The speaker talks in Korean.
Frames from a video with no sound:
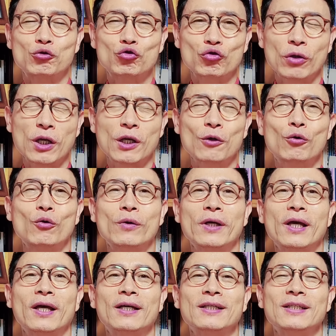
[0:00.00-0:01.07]

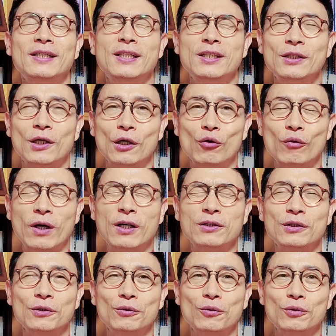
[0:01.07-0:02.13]
최고의 이
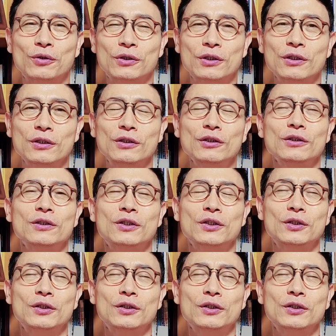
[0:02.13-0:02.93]
열광적이고 뜨는